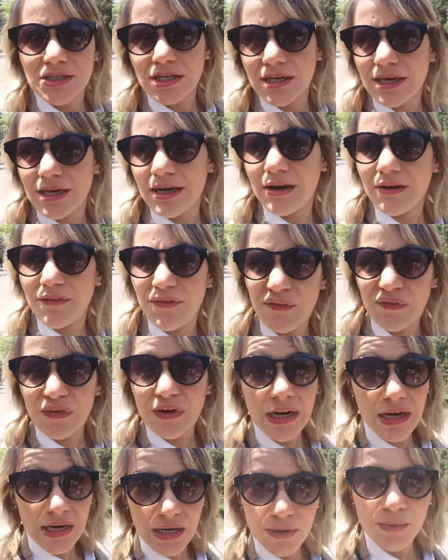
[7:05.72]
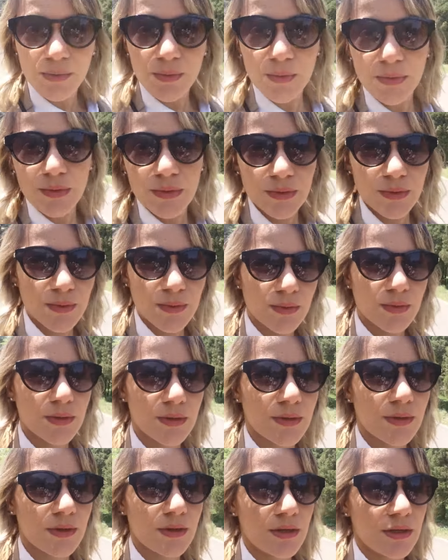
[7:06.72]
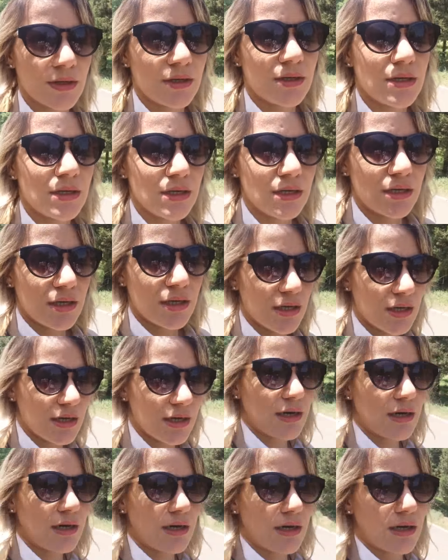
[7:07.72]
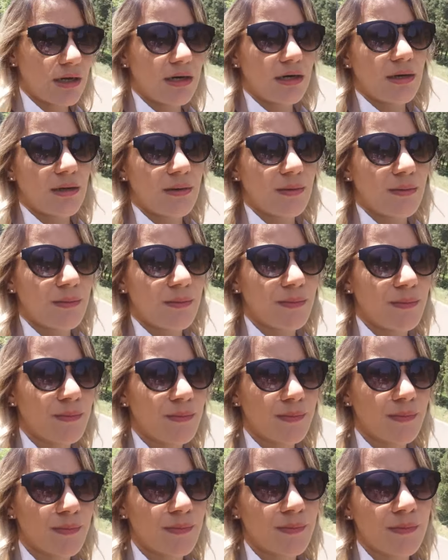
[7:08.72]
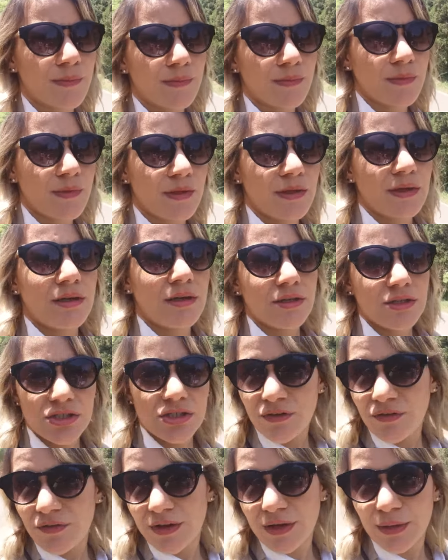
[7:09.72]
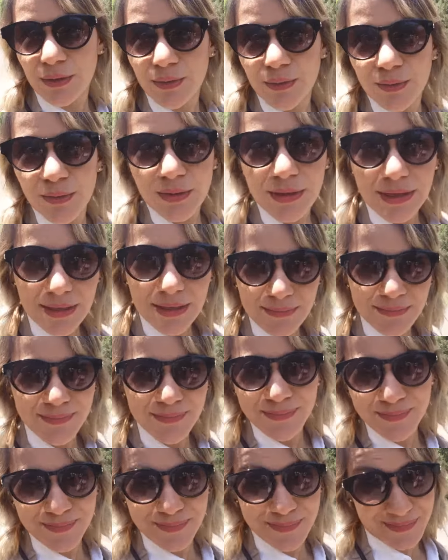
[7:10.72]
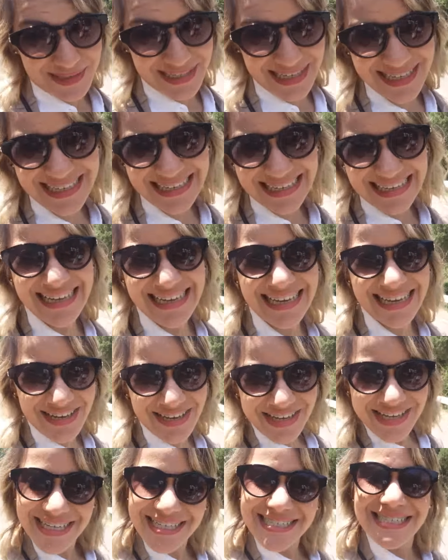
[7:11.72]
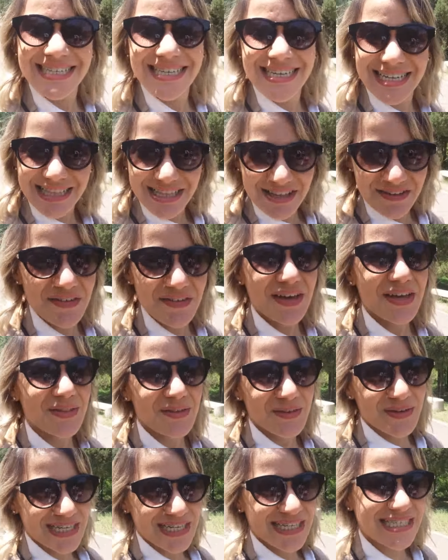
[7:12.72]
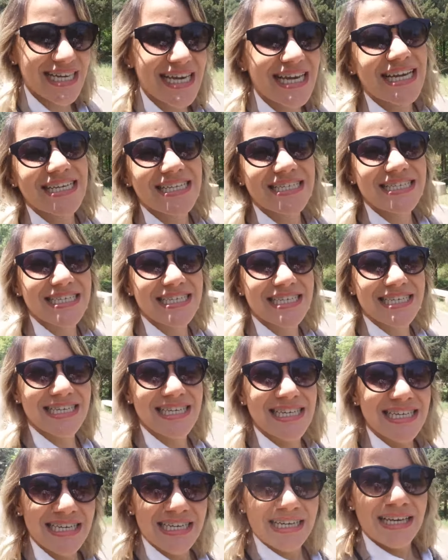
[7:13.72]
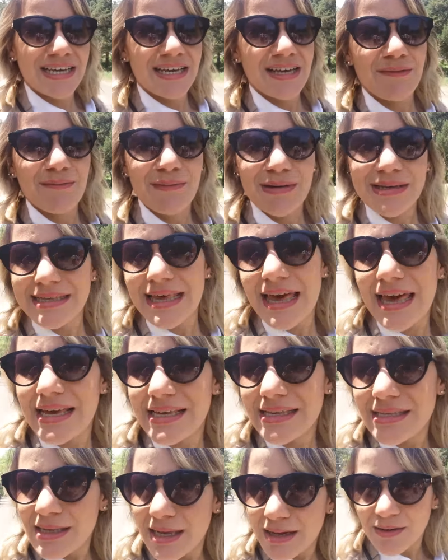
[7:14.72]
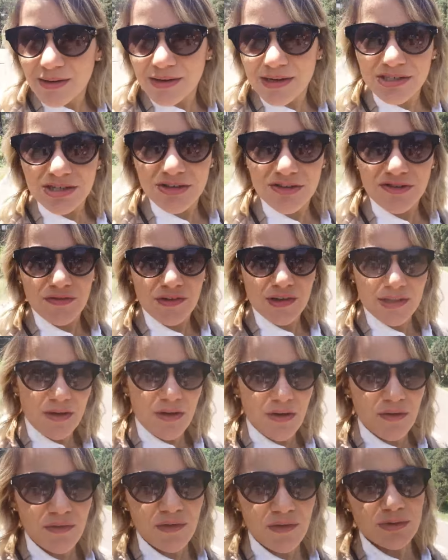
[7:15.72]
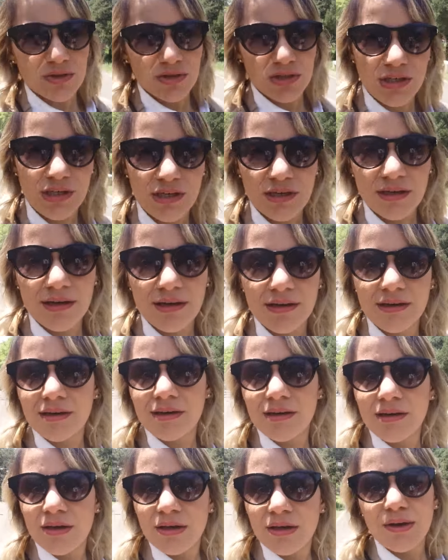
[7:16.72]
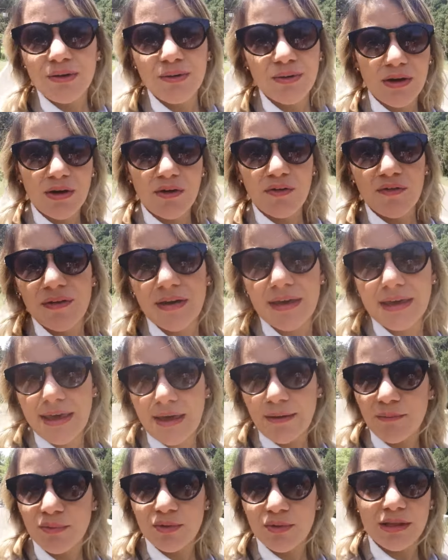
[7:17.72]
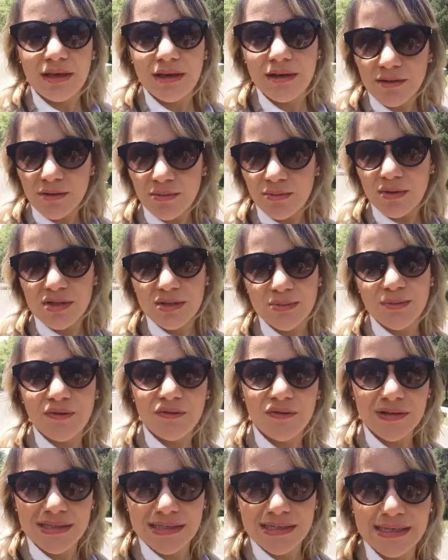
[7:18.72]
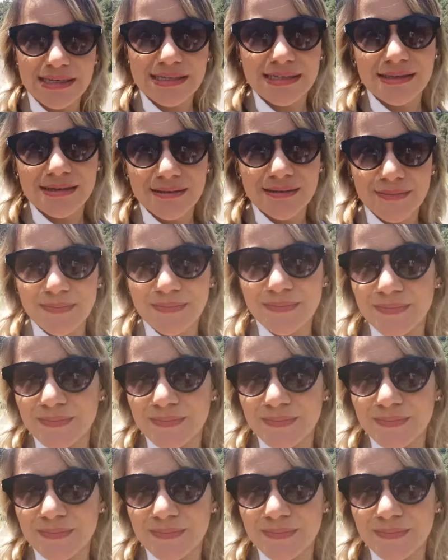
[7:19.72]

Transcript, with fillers: Tinha frango, ah, tinha verdura, tinha até verdura, gente. Mas é isso, agora a gente vai dar uma voltinha e o que eu ver que é bonito, mostro pra vocês.